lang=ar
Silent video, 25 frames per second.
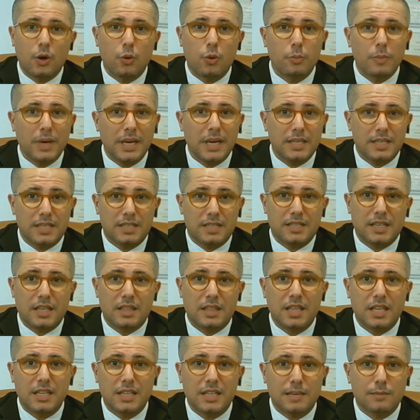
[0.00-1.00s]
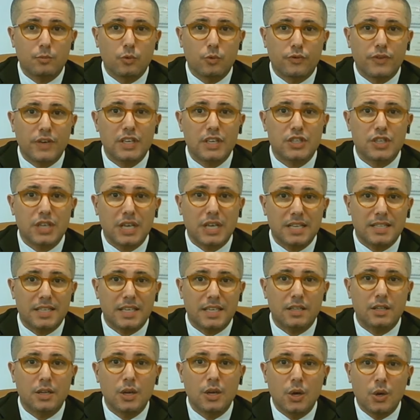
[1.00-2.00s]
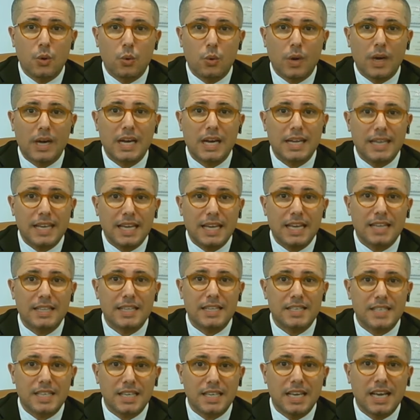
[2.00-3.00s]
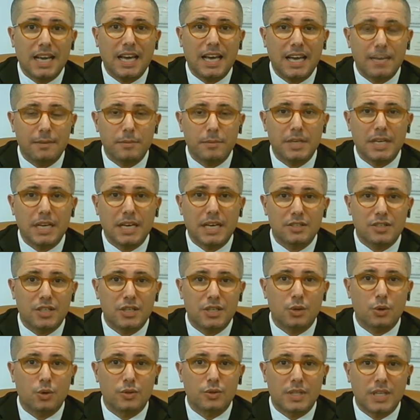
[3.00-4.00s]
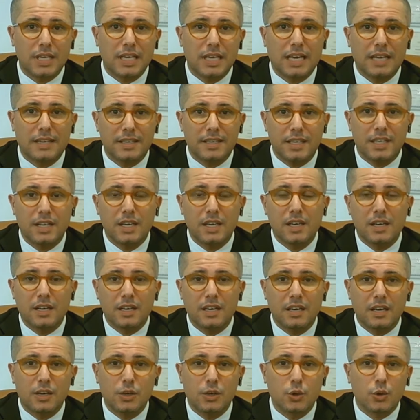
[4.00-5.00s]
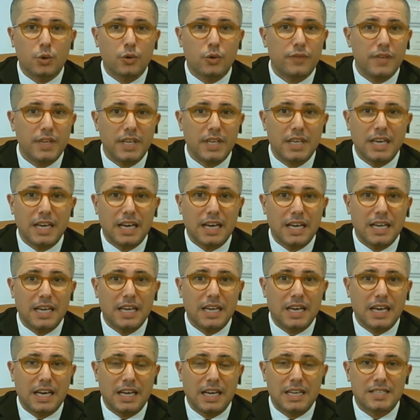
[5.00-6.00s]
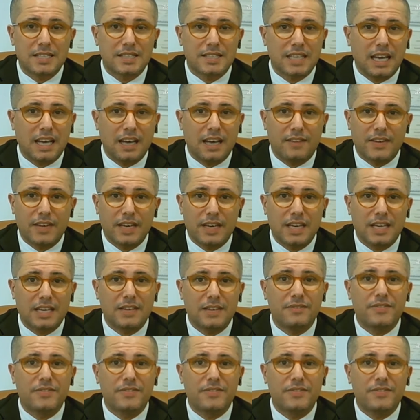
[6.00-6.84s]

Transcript: اللهم اذا استثنينا مفاجاه وكان هذا سلاحا من انشيلوتي يعني آه، يخفيه على على الصحافه